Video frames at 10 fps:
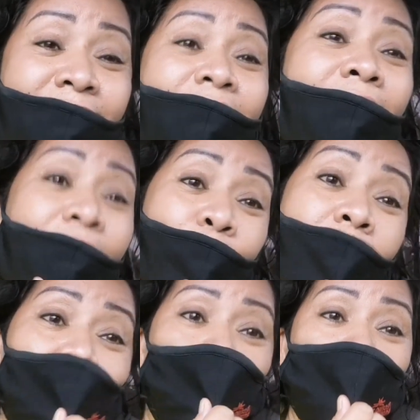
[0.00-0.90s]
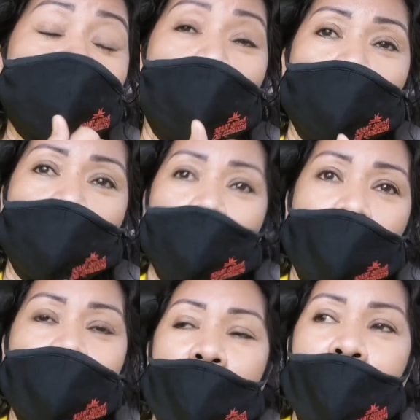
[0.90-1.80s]
Siya talaga yung may request noon
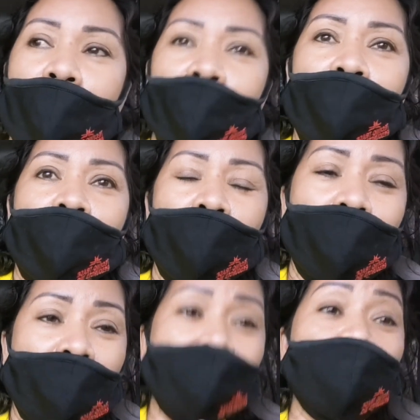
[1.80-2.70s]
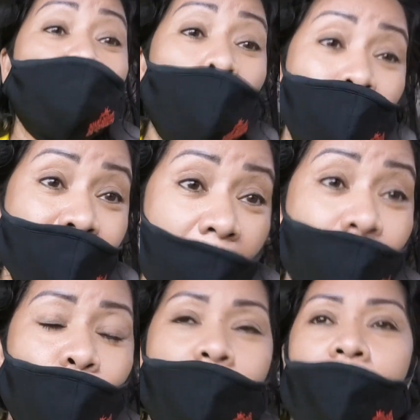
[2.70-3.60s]
na
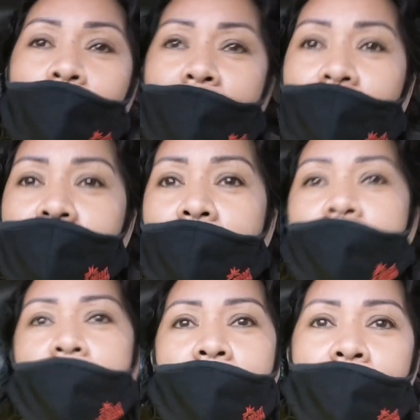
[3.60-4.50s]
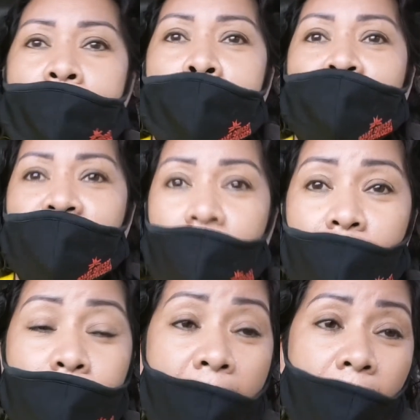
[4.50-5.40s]
idodokumentaryo mga bay na
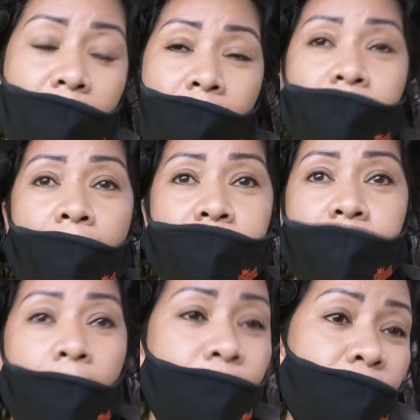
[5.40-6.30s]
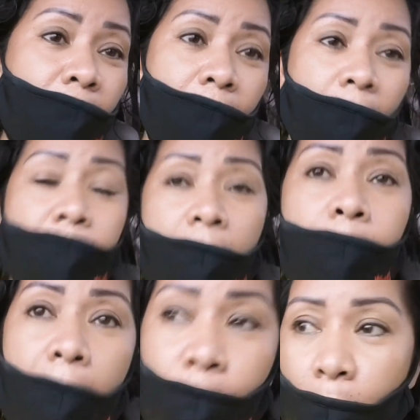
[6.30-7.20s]
iba-vlog. Kaya sa ngayon talaga mga
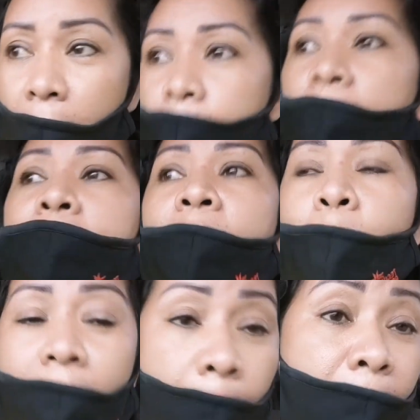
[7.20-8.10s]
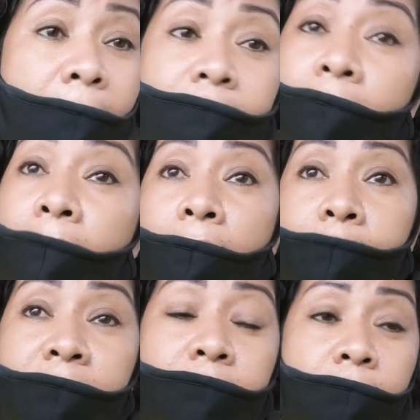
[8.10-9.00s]
bay, wala pa, wala pa ka talaga
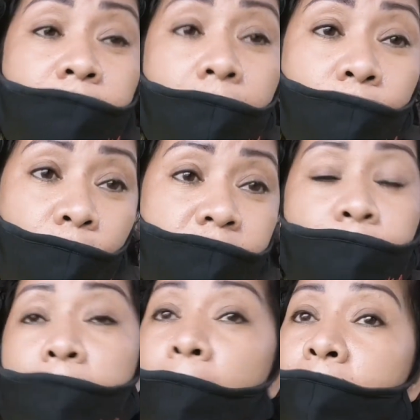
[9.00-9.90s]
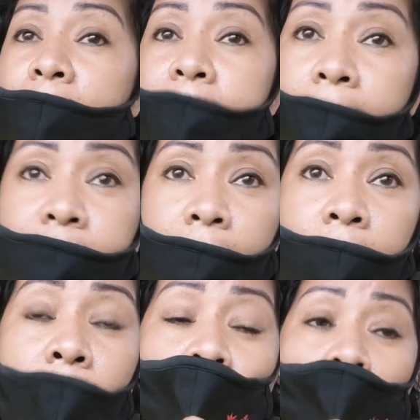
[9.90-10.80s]
kaming kita doon sa pagbablog natin.
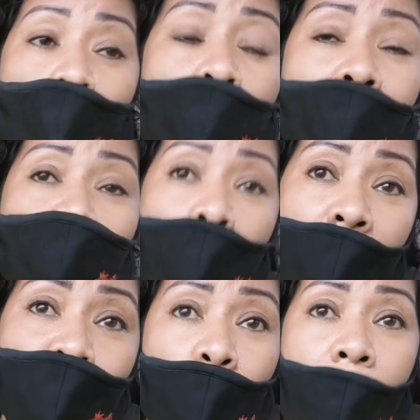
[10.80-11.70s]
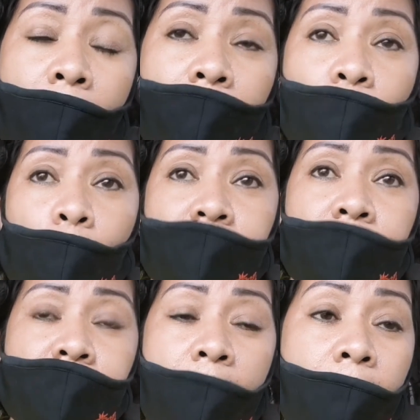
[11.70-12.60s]
Kung ano man yung mga request
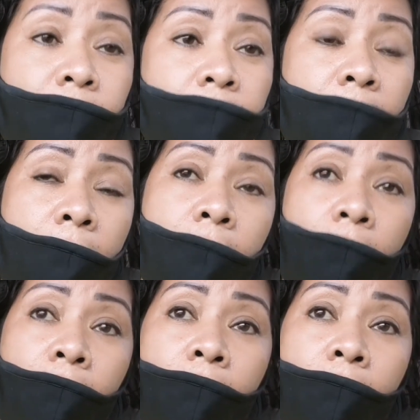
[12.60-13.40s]
sa atin na